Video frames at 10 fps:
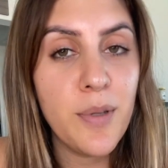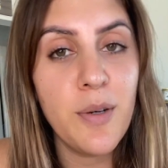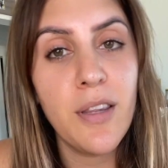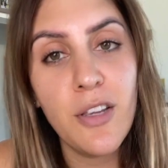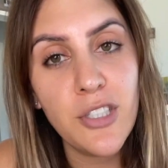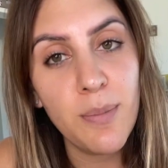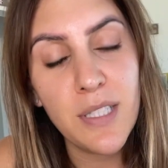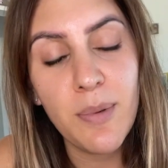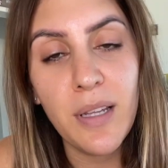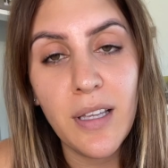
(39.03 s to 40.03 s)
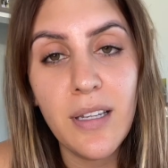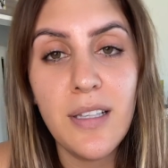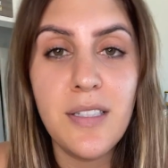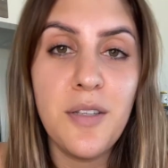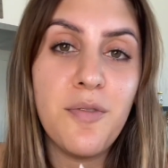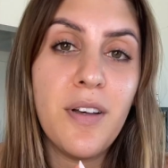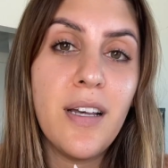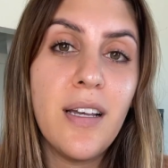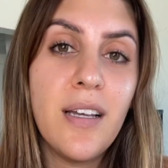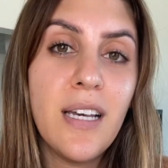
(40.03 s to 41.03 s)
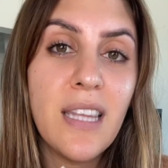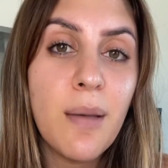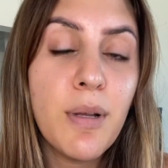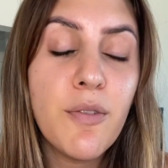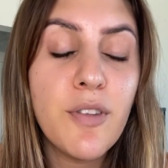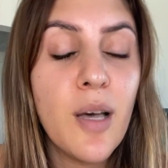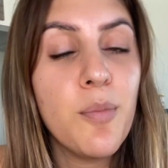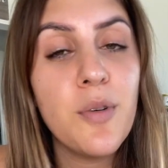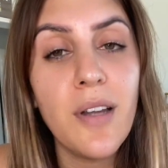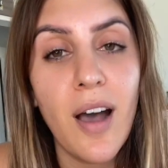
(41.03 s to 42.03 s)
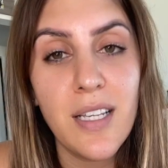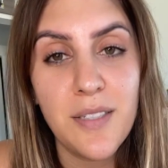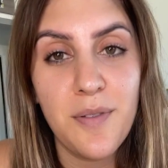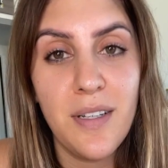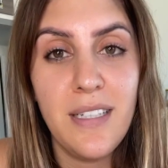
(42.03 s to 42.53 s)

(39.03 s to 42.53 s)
وهذيك بس بالانجليزي فاذا ما تفتهمون اسفة